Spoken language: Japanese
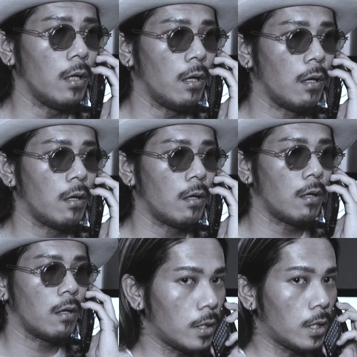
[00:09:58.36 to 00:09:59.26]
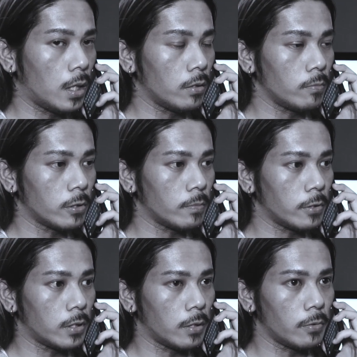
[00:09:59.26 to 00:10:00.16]
いああのもしも
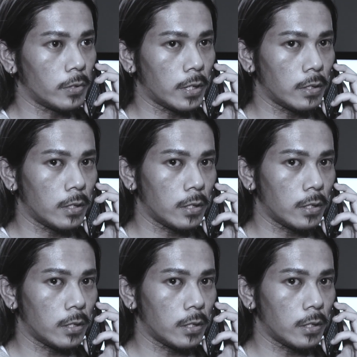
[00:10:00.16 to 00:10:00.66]
しあのお尋